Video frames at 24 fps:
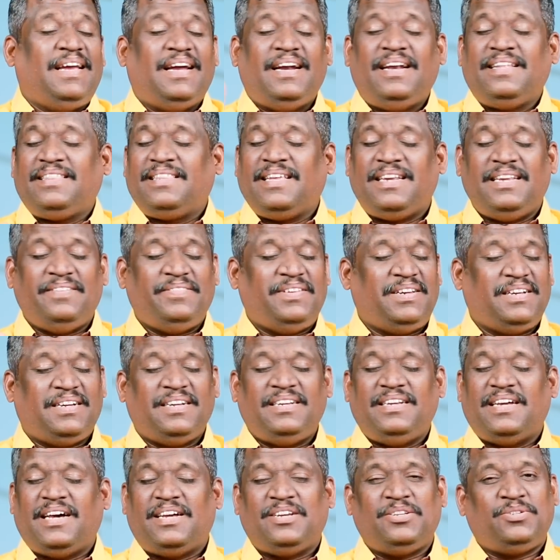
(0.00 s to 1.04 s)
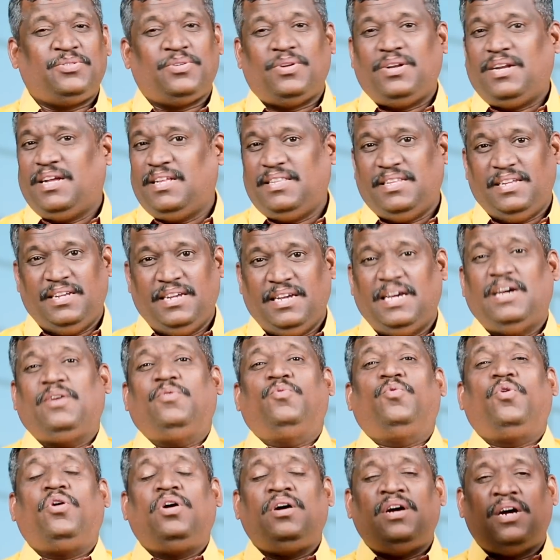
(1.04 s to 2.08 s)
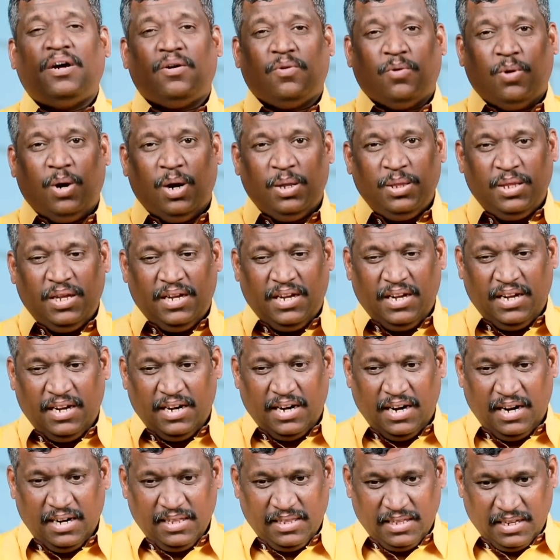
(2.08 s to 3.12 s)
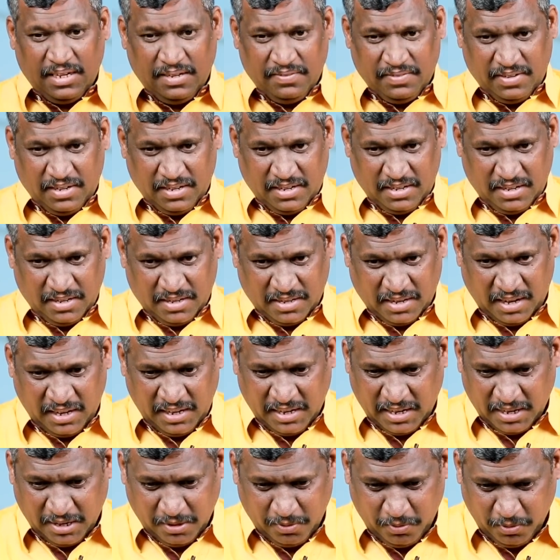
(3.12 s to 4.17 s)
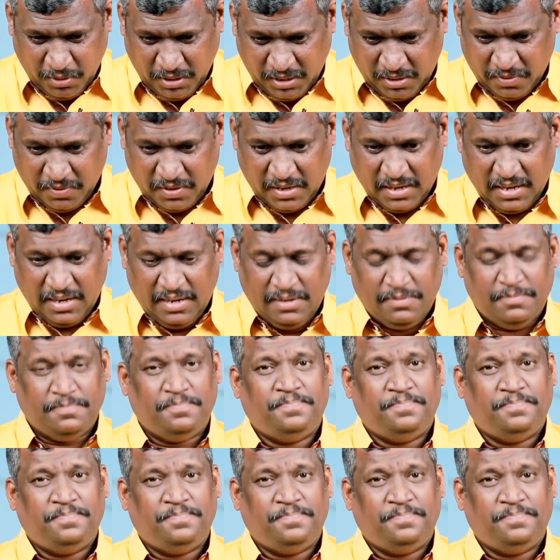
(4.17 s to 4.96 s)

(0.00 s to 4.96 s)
எழுத்தறிவு இருக்குன்னு யாரும் சொல்லாதீங்க உங்கள் குழந்தைக்கு எழுத்தறிவு இருக்குன்னா எங்கிட்ட கூட்டிகிட்டு வாங்க